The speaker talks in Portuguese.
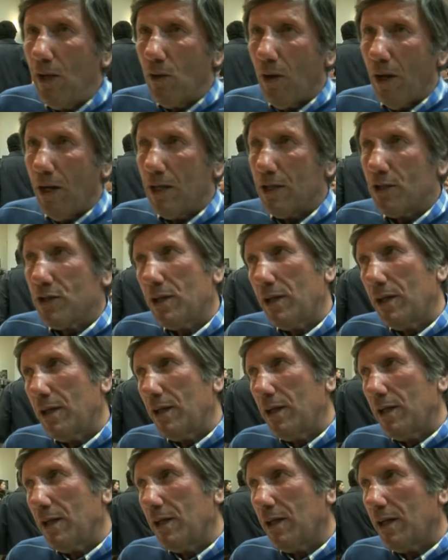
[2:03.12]
nós
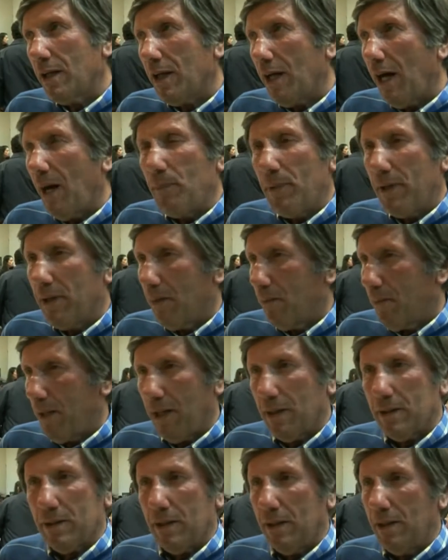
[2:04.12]
eh,
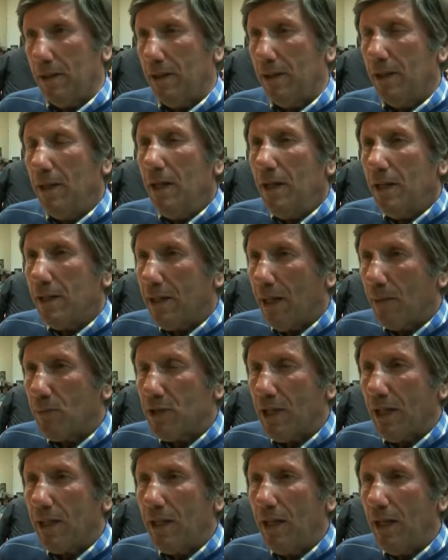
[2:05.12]
rapidamente
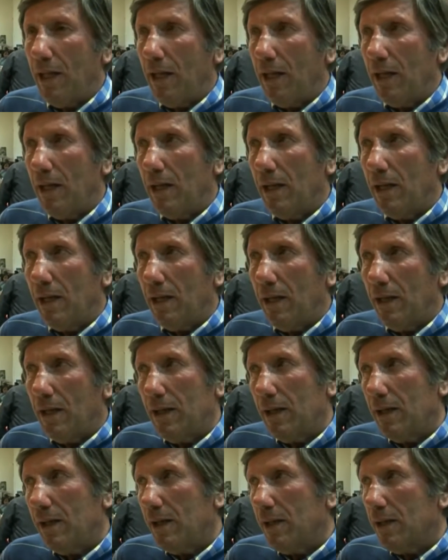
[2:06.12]
temos aqui,